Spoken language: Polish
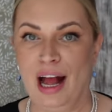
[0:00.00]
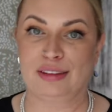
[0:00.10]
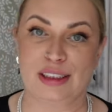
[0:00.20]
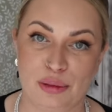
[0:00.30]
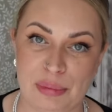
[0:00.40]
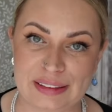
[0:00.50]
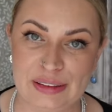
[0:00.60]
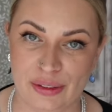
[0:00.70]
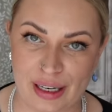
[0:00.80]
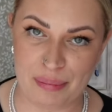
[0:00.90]
Ostatnio była z
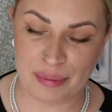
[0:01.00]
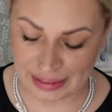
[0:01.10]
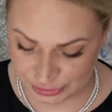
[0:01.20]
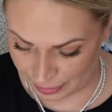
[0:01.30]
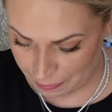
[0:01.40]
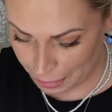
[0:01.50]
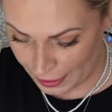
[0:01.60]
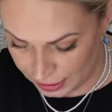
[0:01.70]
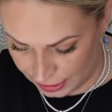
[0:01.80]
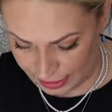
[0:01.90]
Diora, pamiętacie?
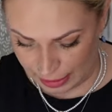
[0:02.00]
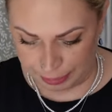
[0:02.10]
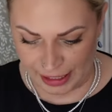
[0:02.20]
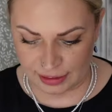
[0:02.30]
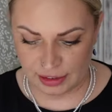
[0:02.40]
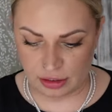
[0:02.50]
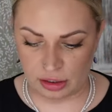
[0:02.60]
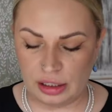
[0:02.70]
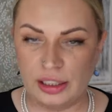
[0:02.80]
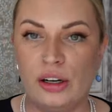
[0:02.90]
E, piękny
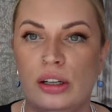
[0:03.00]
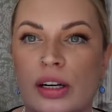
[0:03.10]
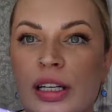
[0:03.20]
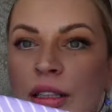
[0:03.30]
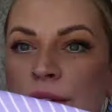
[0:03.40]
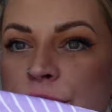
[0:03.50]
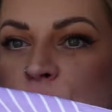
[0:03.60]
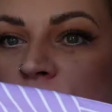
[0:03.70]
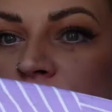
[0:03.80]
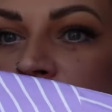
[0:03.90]
e, kolor, brzosowy
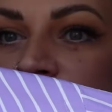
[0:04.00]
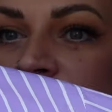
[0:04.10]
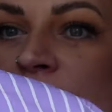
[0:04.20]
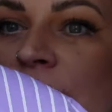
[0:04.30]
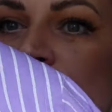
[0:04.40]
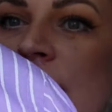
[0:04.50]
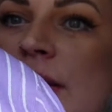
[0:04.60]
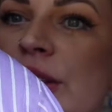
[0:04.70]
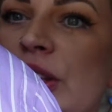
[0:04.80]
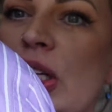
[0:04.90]
wrzosowy
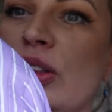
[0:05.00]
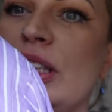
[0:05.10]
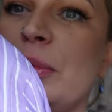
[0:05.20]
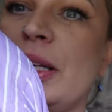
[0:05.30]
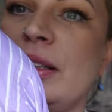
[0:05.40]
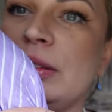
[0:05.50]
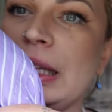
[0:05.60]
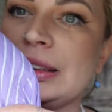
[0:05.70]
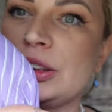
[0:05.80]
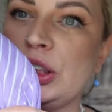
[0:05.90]
z zielonym, na
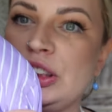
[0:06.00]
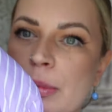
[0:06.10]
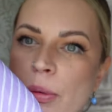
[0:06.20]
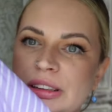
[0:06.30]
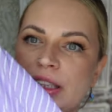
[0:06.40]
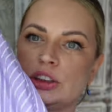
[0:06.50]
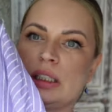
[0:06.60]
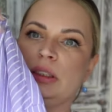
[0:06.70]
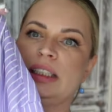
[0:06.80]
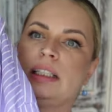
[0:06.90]
szczęście małym
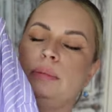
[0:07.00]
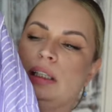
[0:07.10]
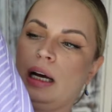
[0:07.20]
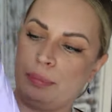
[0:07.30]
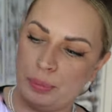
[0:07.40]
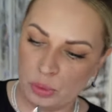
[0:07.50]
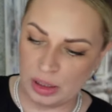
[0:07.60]
znaczkiem, nie takim na pół